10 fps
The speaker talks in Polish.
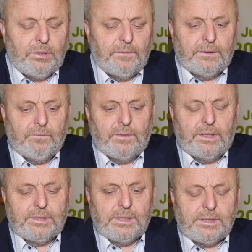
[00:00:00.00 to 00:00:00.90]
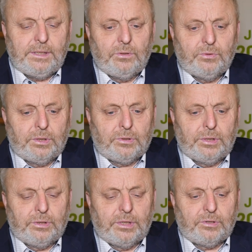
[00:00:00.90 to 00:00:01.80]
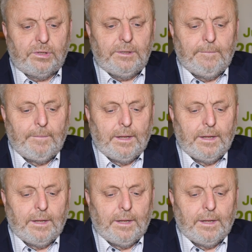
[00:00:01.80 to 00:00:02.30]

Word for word: inwestycji i różnych, innych rzeczy.